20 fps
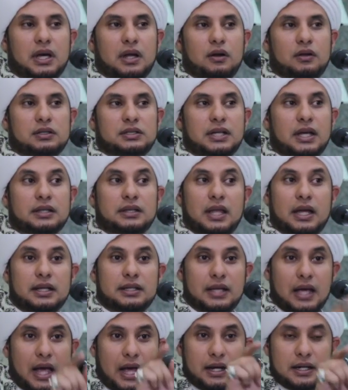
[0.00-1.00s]
kalau
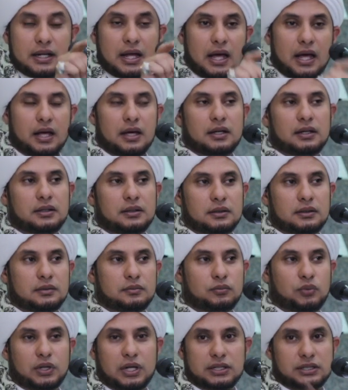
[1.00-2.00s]
jatahnya Anda,
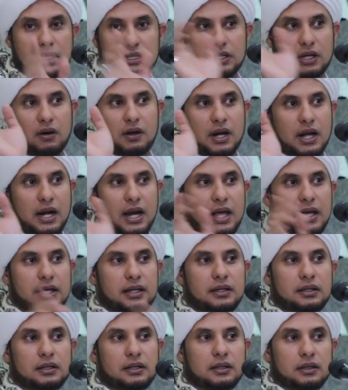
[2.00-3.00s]
bukan jatah orang
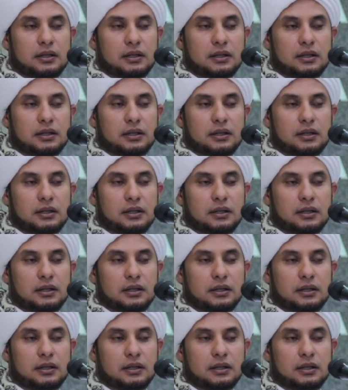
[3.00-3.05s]
lain,